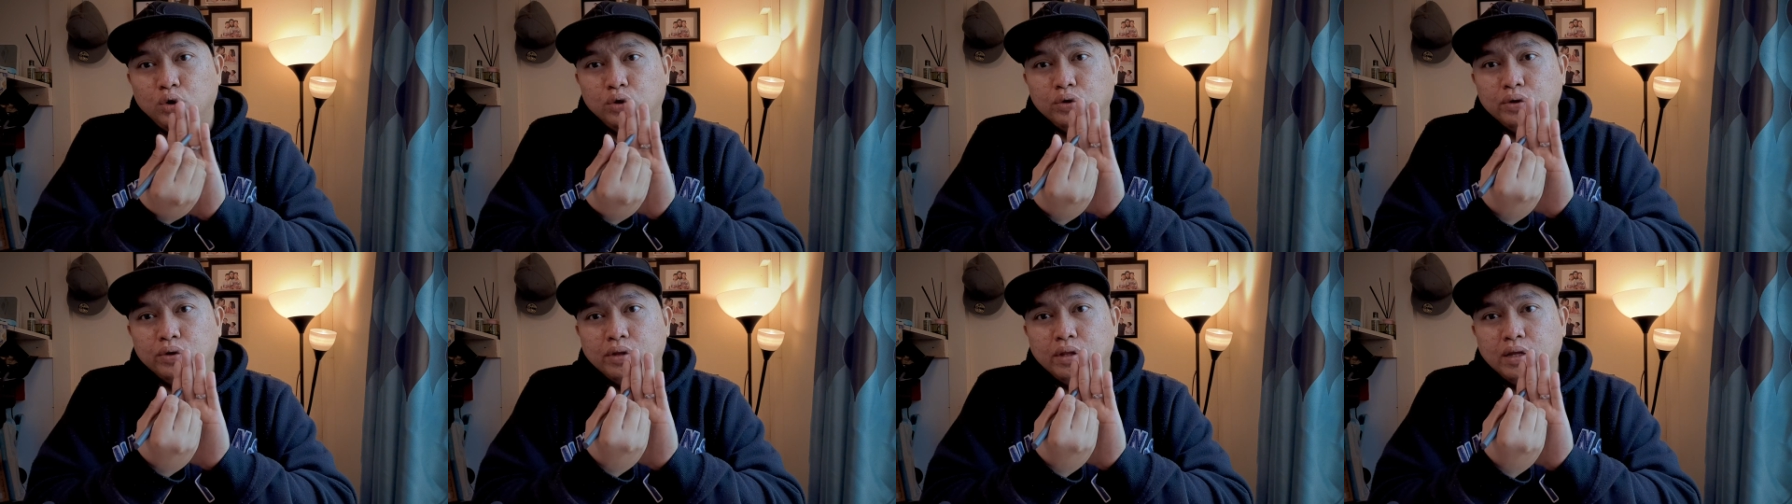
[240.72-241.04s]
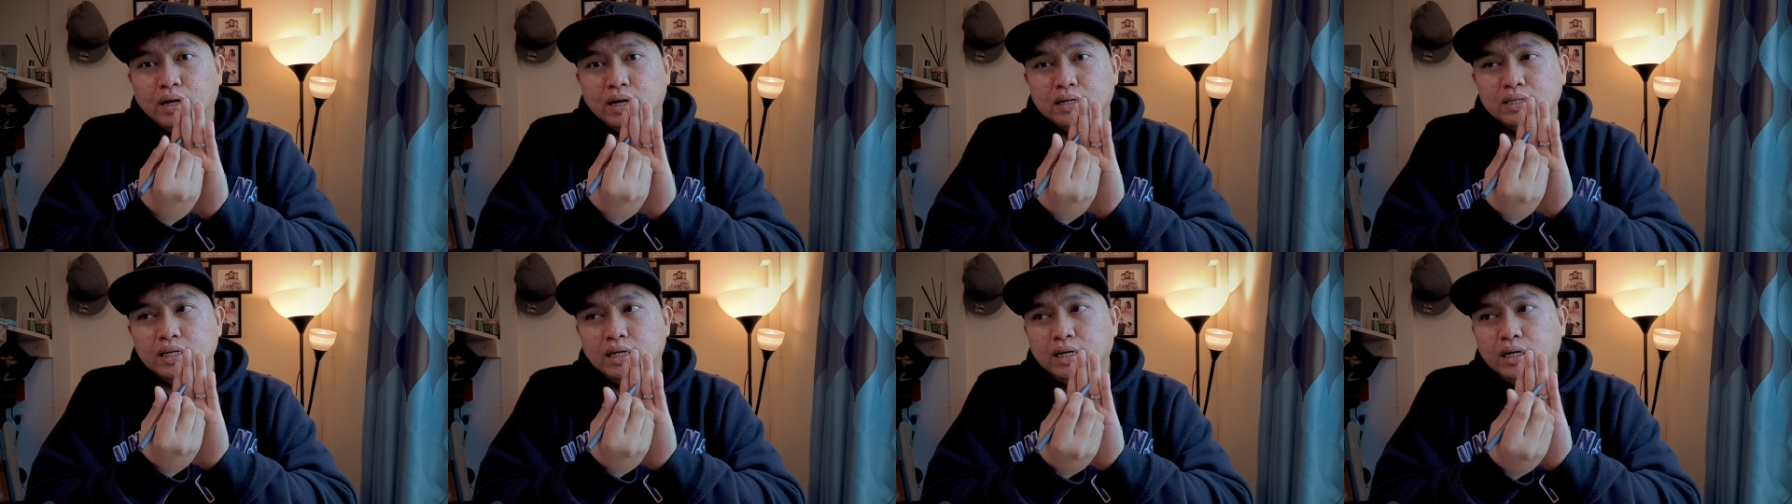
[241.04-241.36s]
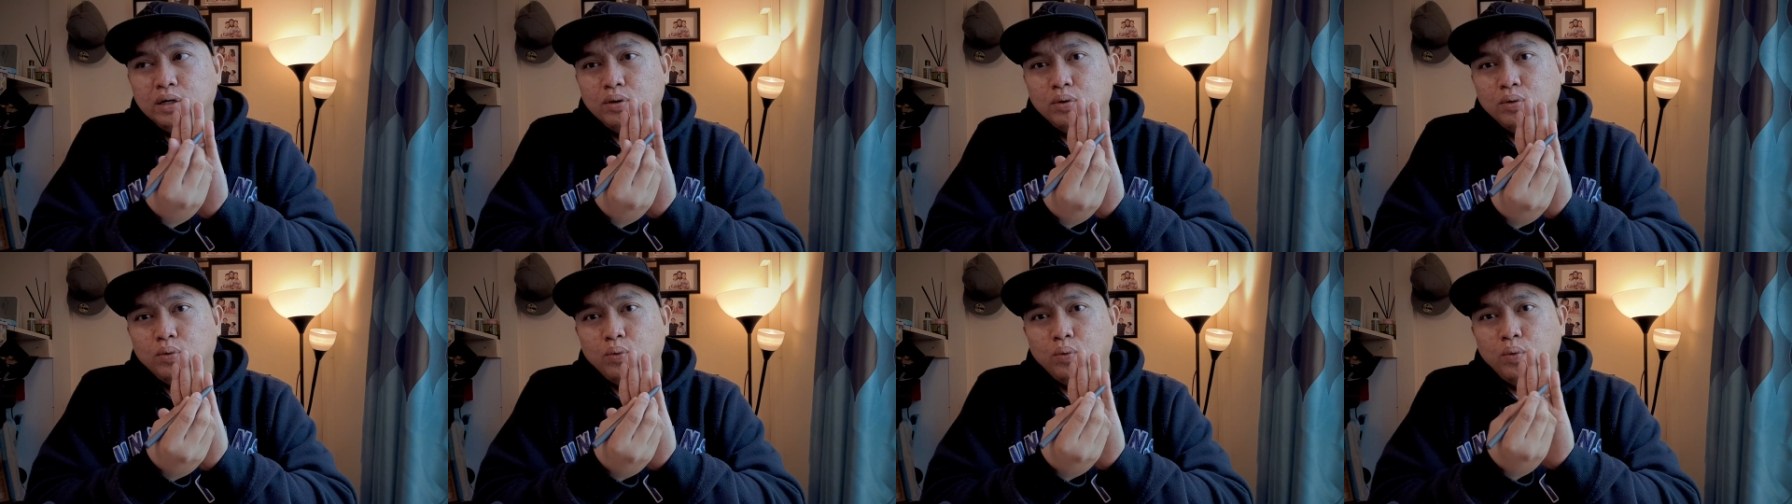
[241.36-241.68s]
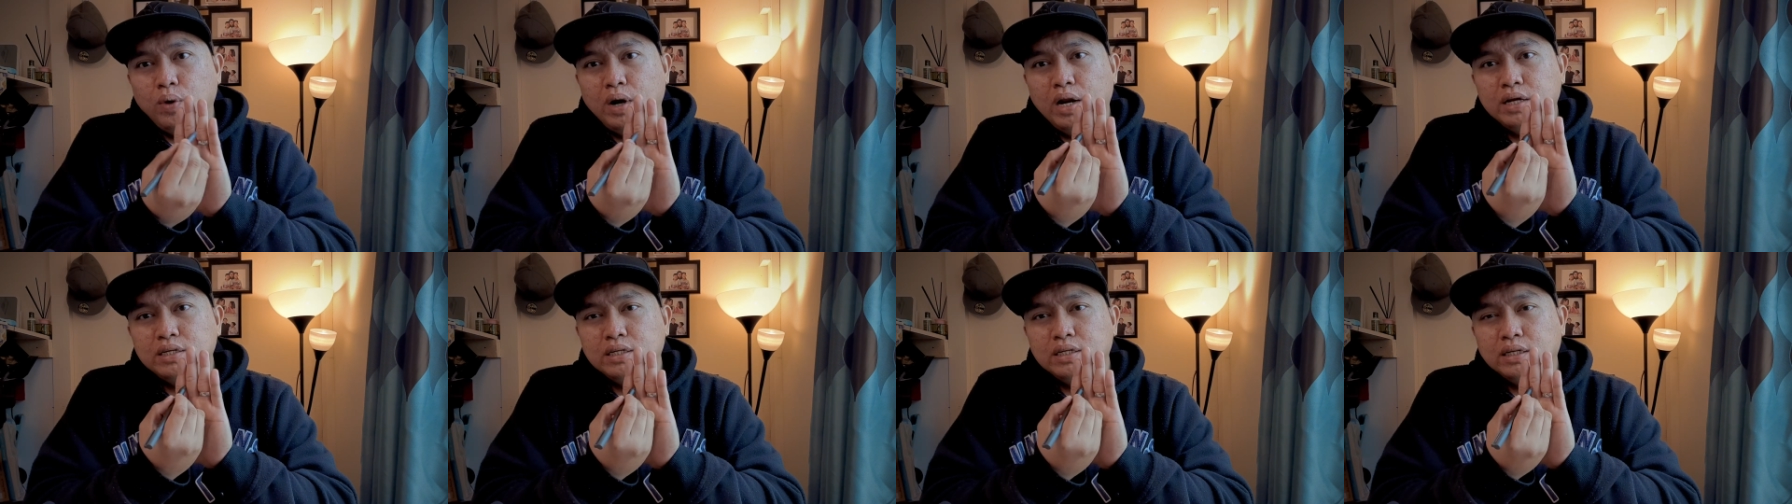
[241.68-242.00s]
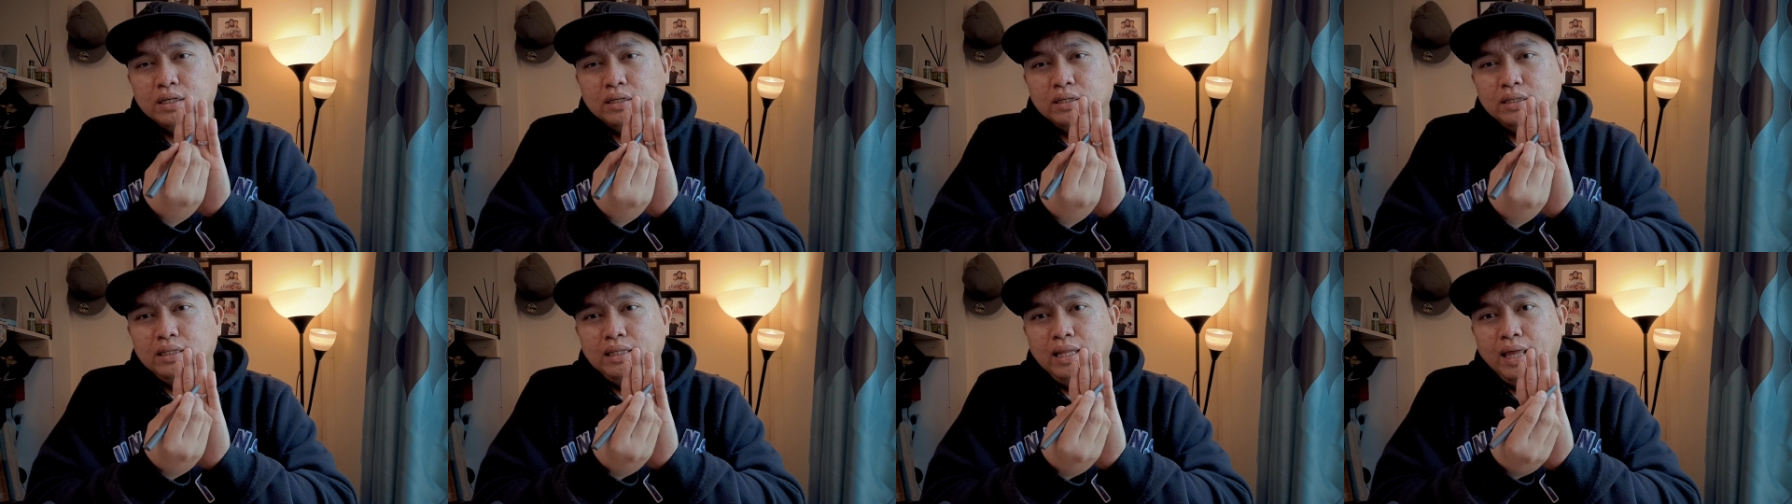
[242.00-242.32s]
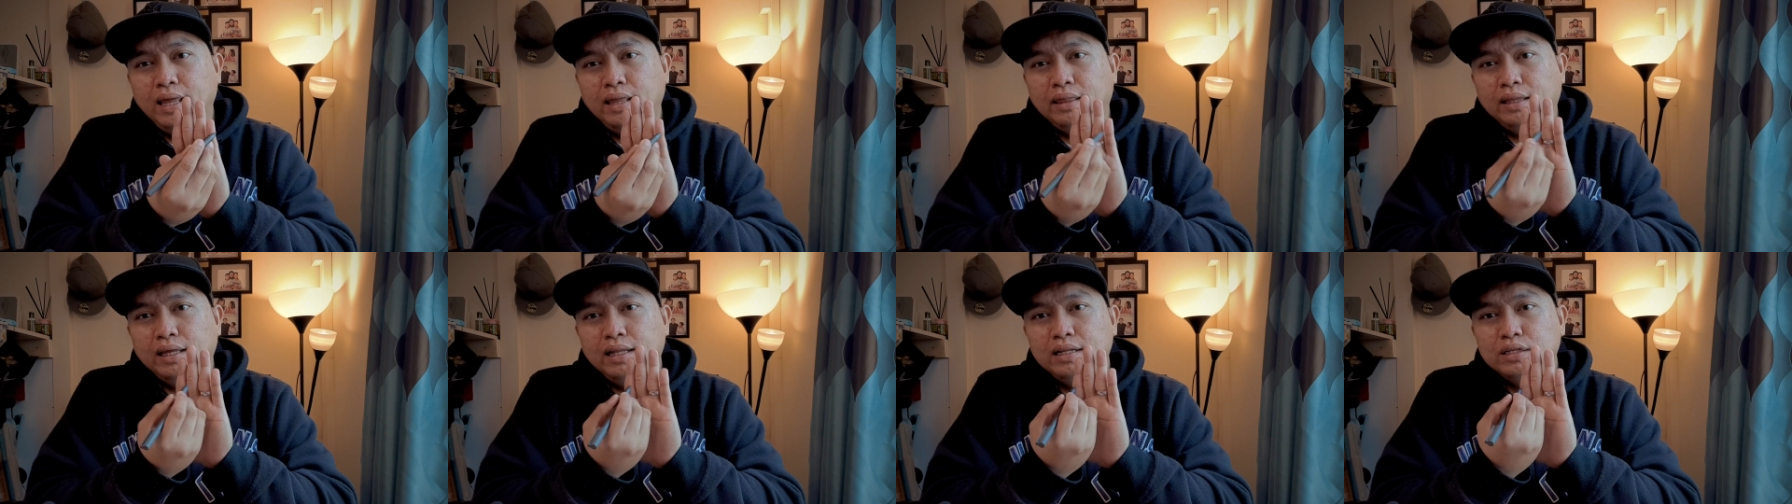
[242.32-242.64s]
doon kasi wala siyang
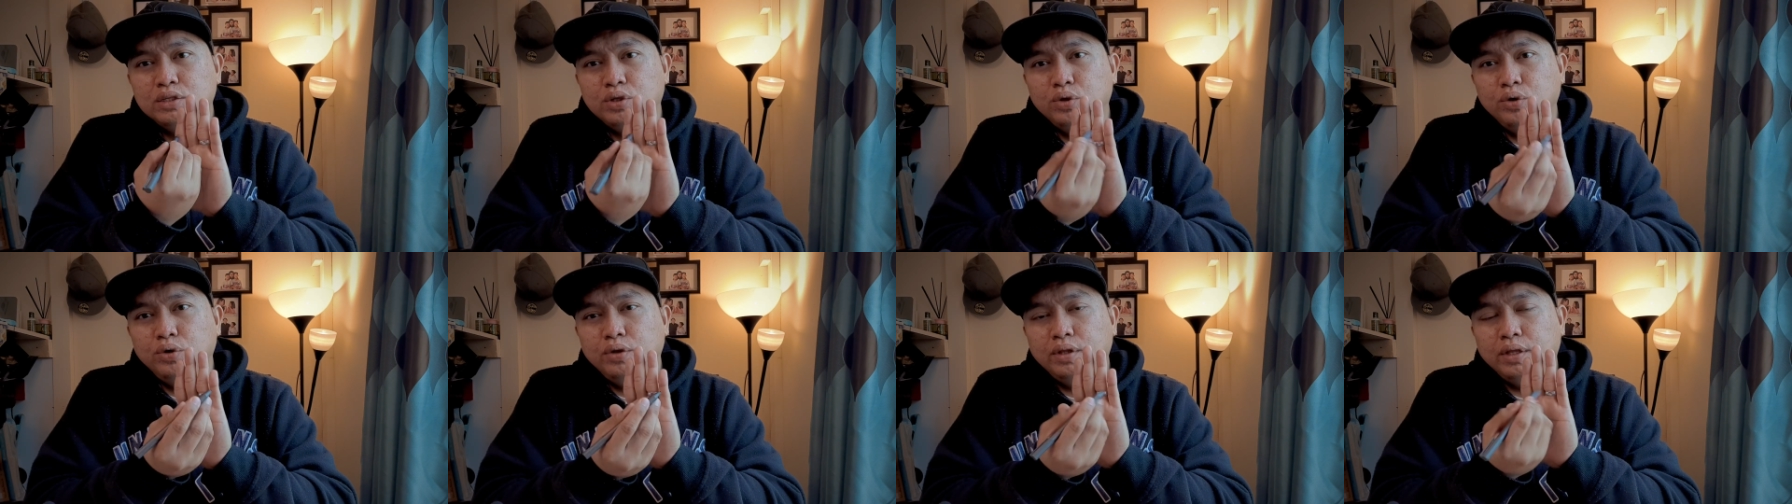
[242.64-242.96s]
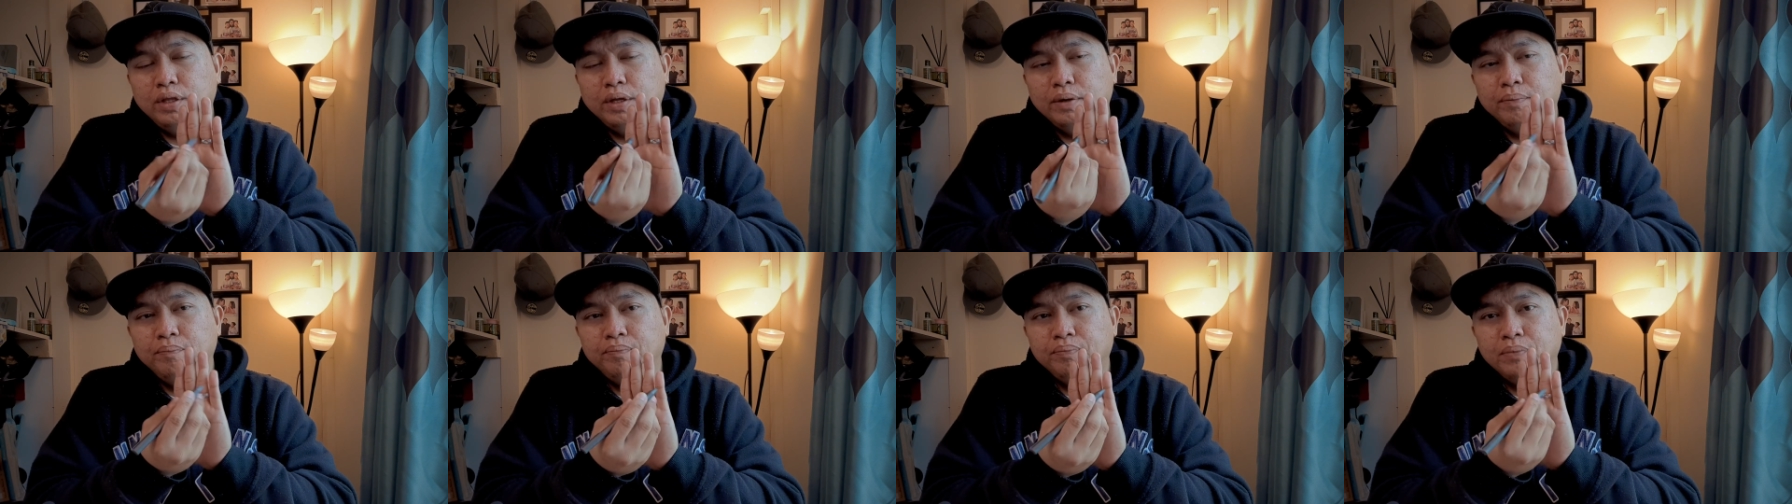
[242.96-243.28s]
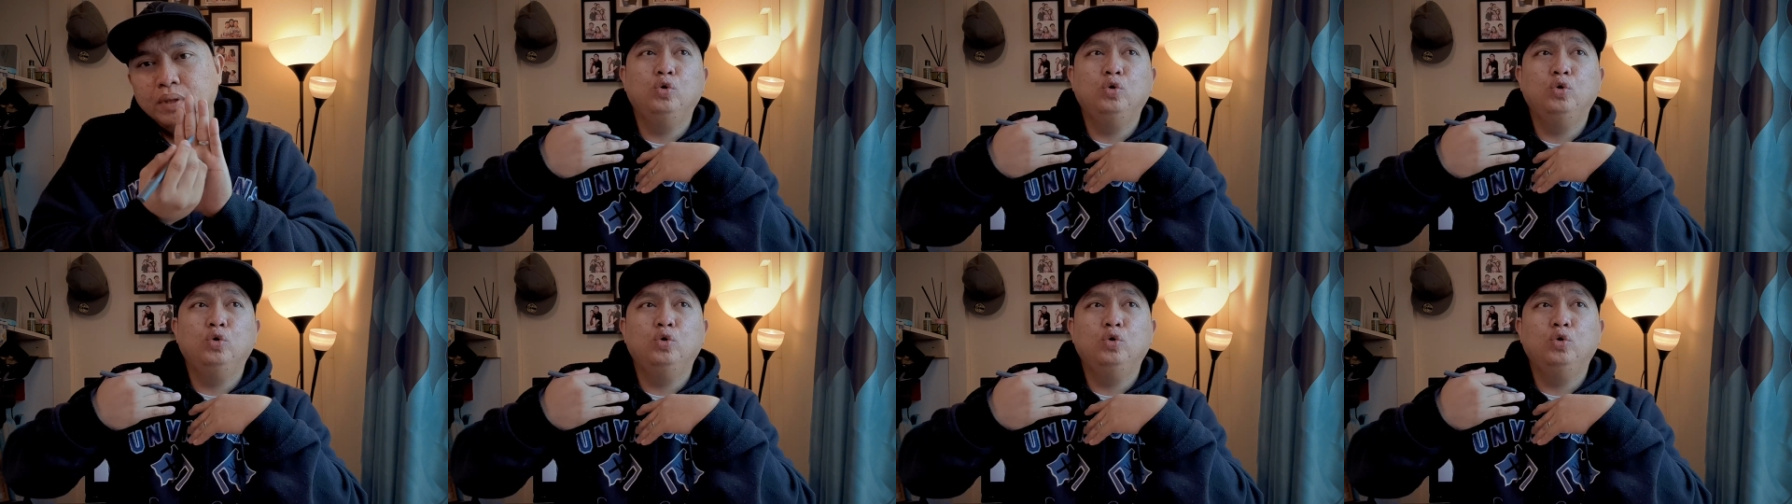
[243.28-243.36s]
details doon eh